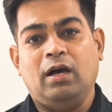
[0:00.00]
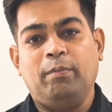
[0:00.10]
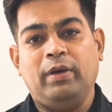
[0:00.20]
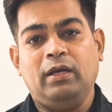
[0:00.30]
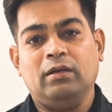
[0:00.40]

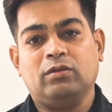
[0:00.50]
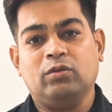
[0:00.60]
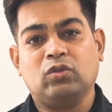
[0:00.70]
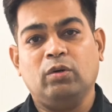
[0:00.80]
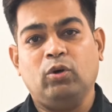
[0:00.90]
अब मैं
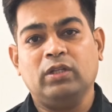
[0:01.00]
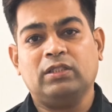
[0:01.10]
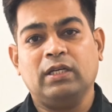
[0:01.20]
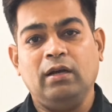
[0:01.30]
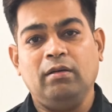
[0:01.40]
खुद को बहुत
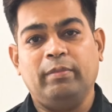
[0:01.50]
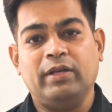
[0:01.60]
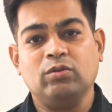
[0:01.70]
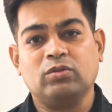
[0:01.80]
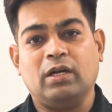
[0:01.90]
अच्छा
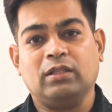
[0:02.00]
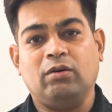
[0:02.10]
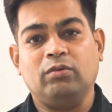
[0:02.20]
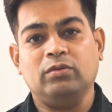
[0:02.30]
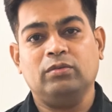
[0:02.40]
महसूस
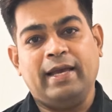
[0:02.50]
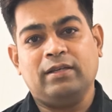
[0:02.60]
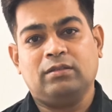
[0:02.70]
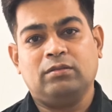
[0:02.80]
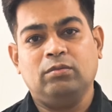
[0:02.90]
करता हूँ
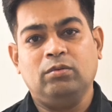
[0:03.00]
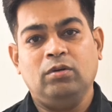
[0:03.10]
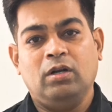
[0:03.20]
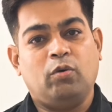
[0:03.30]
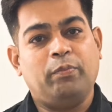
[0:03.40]
थैंक्स टू
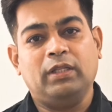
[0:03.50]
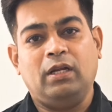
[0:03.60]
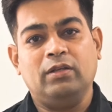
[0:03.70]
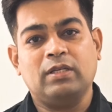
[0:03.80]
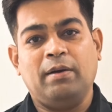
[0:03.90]
मोहम्मद
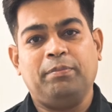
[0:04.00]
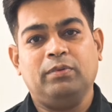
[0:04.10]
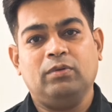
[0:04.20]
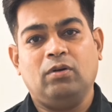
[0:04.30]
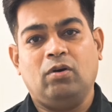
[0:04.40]
अली साहब
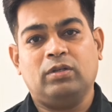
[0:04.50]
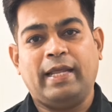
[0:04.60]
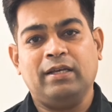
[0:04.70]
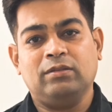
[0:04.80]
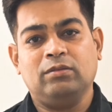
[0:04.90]
और
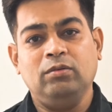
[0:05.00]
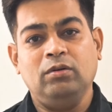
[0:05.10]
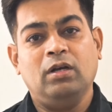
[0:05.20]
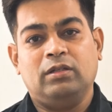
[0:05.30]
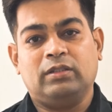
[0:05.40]
थैंक्स टू
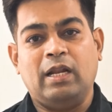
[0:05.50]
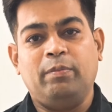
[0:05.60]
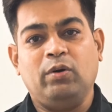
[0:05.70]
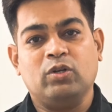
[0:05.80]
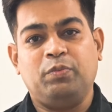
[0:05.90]

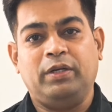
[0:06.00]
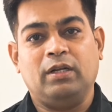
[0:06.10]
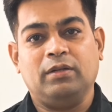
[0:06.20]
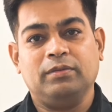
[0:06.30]
शेल्पी हॉस्पिटल